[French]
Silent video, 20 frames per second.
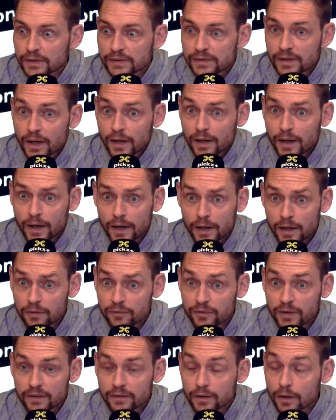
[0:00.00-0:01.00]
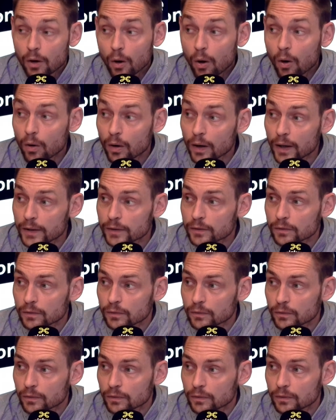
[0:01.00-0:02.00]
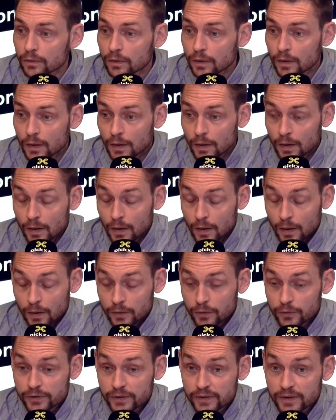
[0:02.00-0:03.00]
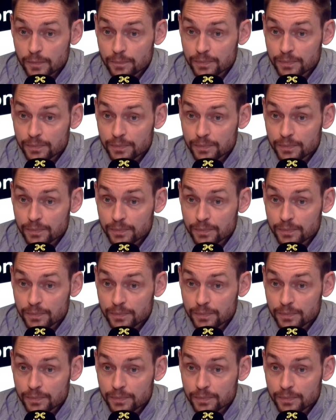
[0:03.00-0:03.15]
Nasser Al Khelaifi a été le grand gagnant de, de cet